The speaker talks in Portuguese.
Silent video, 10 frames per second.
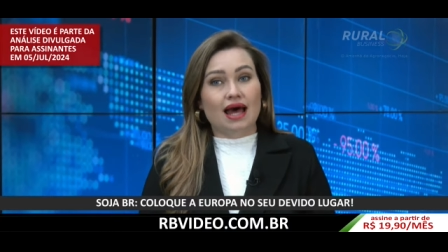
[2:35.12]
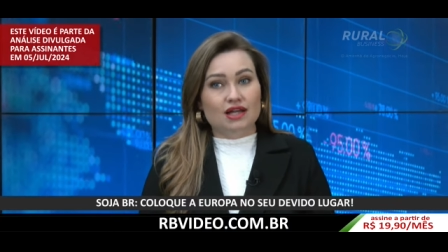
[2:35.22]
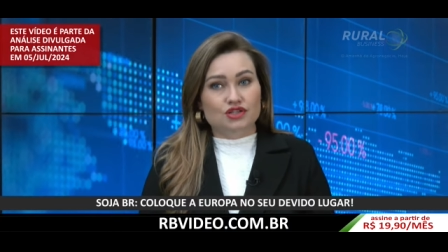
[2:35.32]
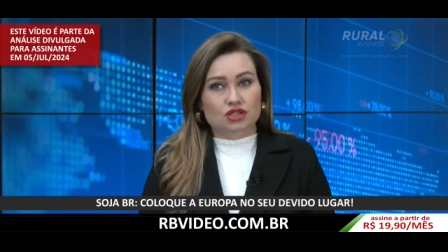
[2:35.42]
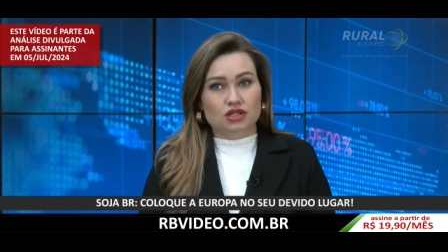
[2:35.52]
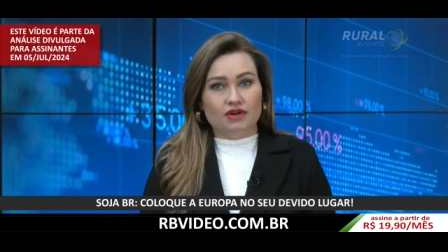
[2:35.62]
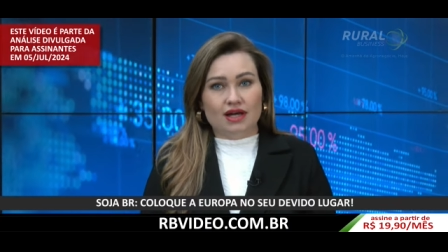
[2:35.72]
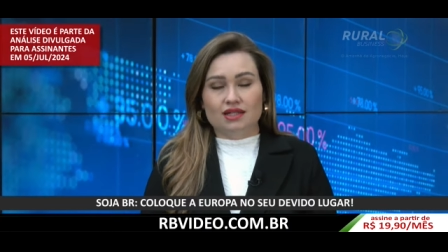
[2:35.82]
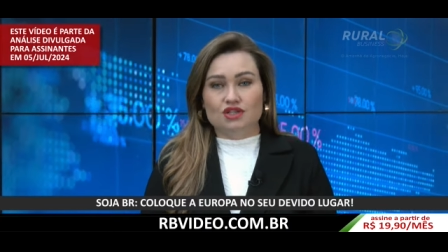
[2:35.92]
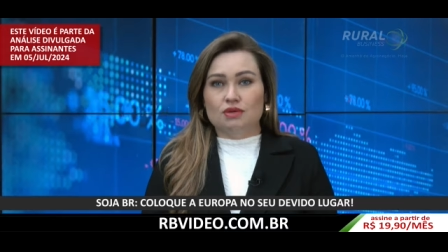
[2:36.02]
Na
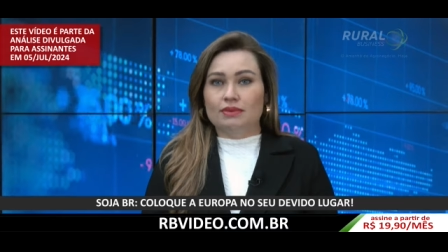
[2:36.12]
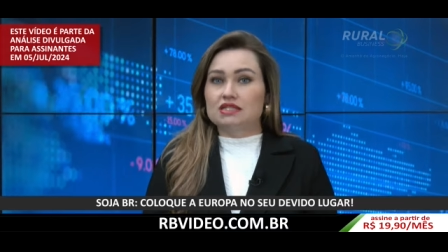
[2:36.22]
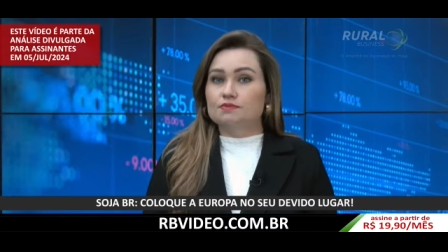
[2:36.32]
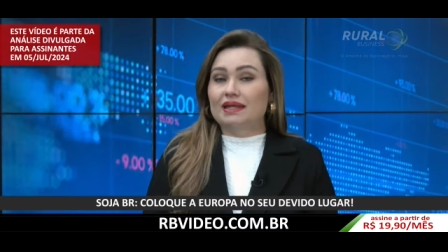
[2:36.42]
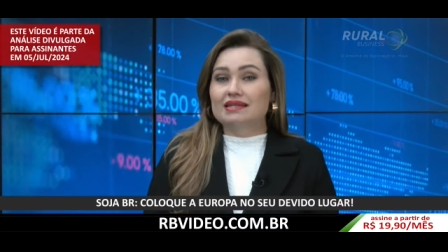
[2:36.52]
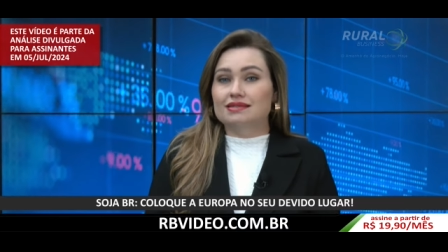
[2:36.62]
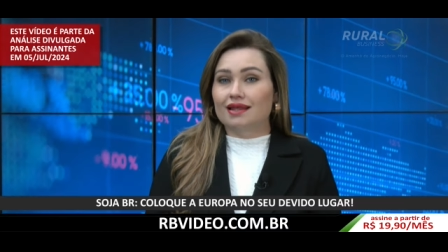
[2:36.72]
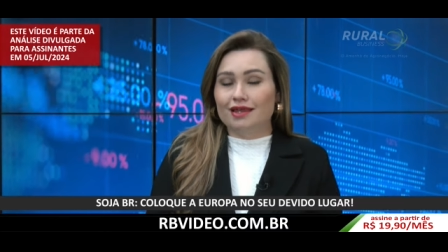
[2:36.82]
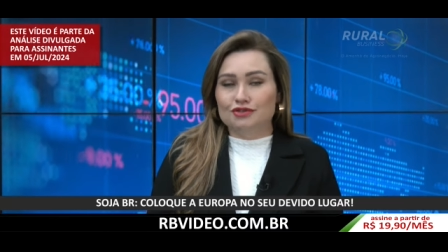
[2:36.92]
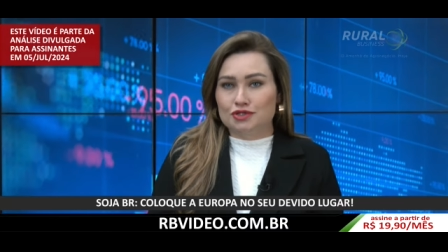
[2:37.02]
narrativa, cada dia mais
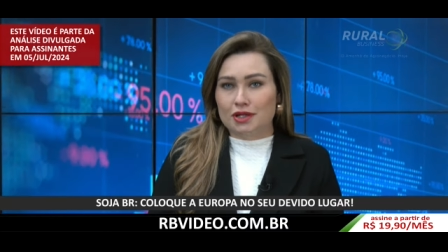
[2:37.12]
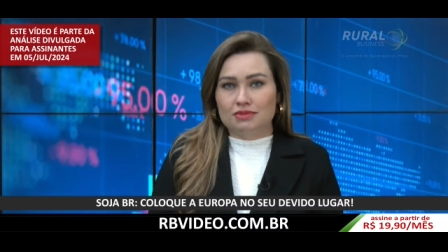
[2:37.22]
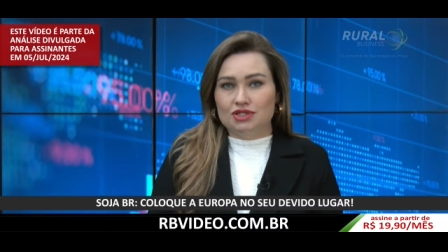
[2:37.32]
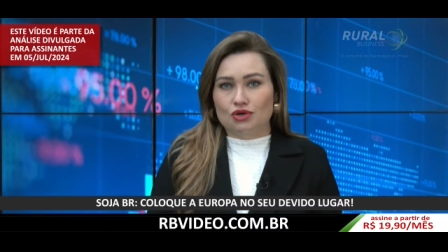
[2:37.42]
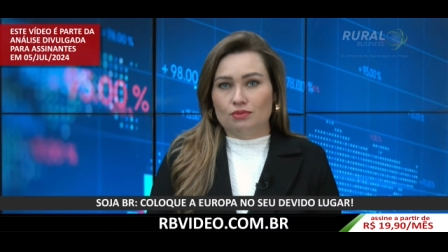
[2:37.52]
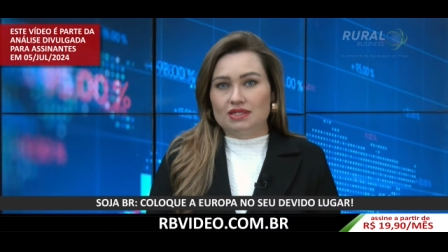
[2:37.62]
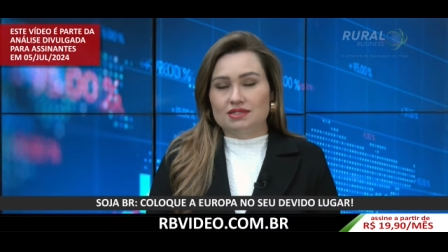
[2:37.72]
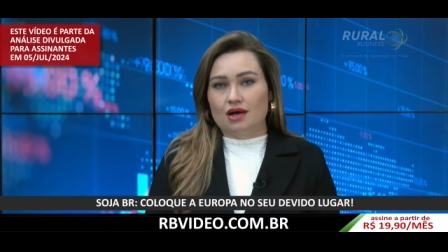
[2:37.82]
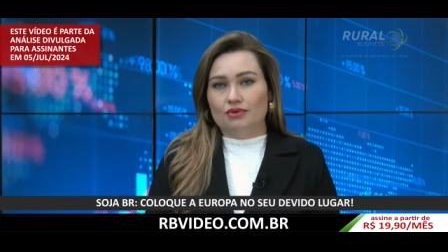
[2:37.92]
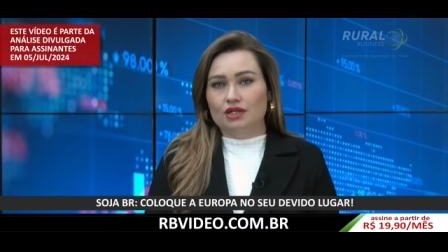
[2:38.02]
presente na mídia
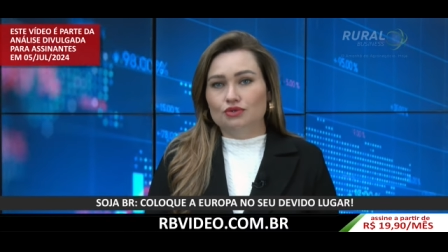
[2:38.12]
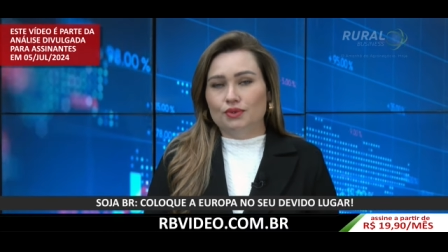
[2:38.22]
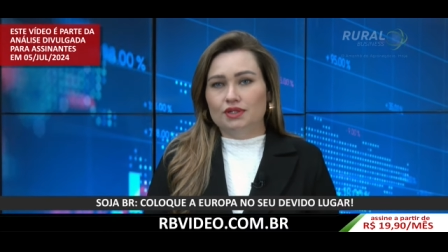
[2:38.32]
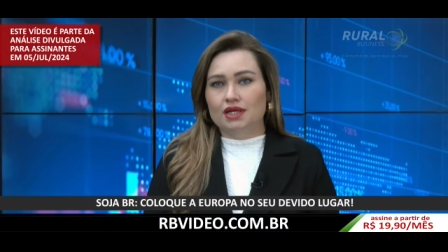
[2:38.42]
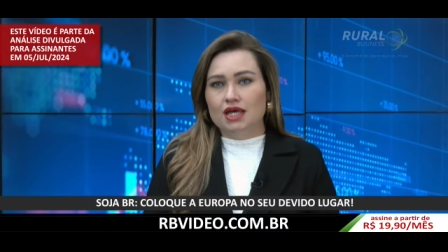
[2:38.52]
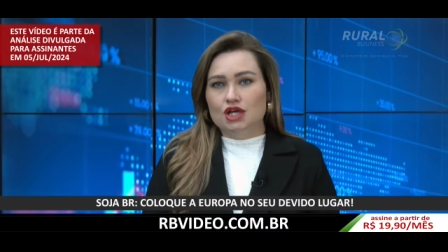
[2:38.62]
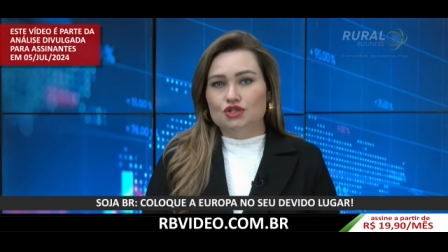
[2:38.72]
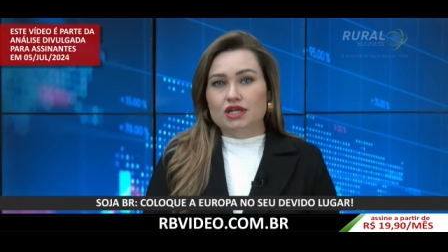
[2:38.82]
comercial gratuita,